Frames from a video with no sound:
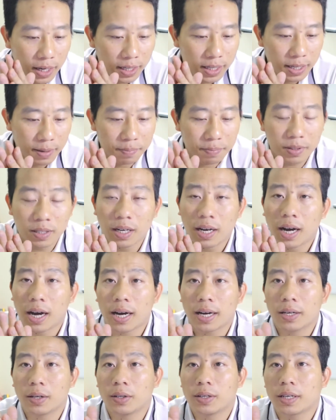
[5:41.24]
cái điểm thứ
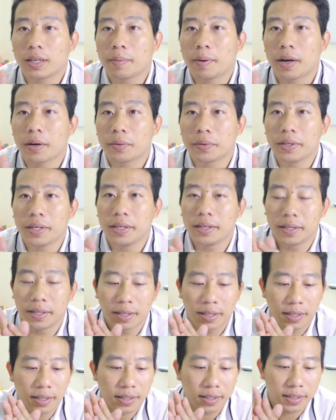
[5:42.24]
hai đó là các bạn có thể
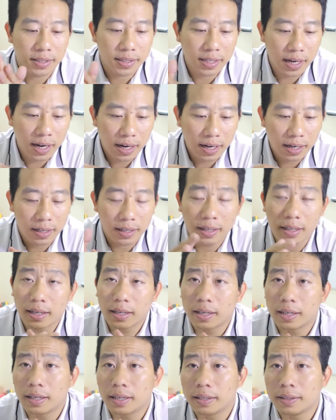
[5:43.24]
à, sạc
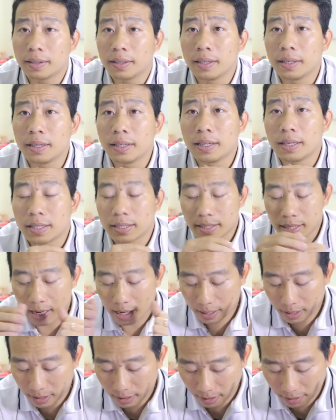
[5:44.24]
à,
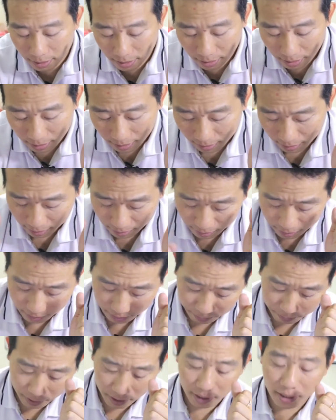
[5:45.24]
sạc cái
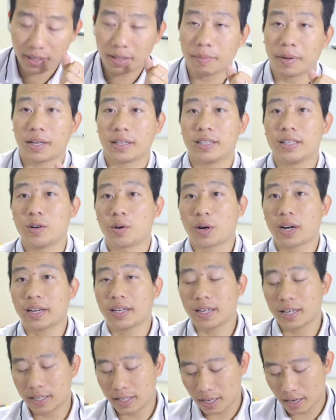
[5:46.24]
cái pin này bằng nhiều
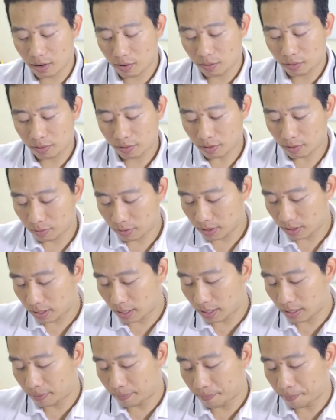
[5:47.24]
cách khác nhau giống như
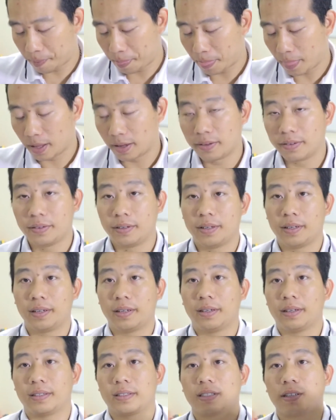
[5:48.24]
đây
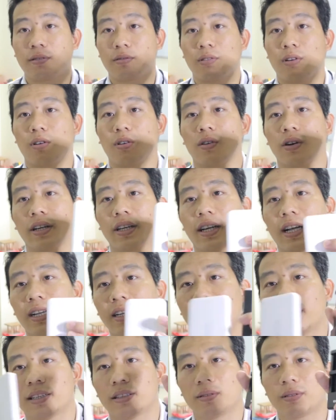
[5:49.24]
Ờ, trong đó có cái
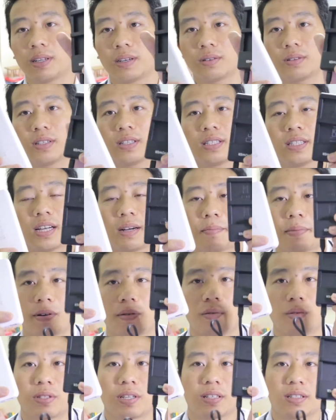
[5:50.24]
cách này chúng ta có thể sạc
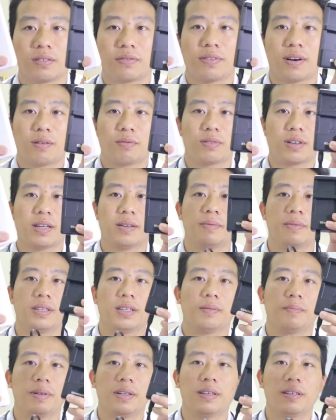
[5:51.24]
bằng cục sạc dự phòng đây là một
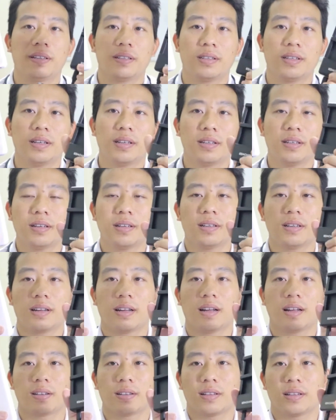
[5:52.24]
điểm hết hết sức
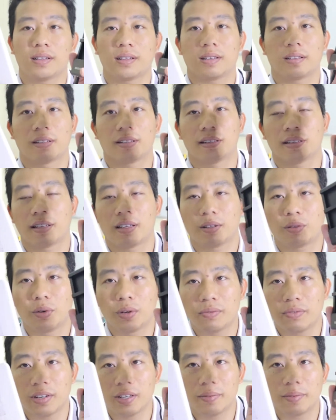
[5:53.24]
là là
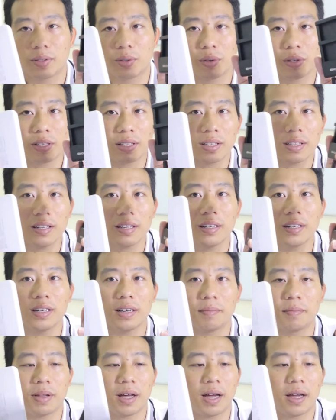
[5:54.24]
tuyệt vời và tôi rất thích
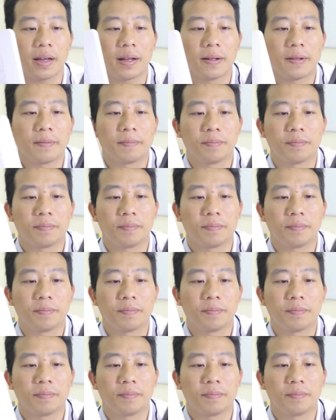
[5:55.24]
điểm này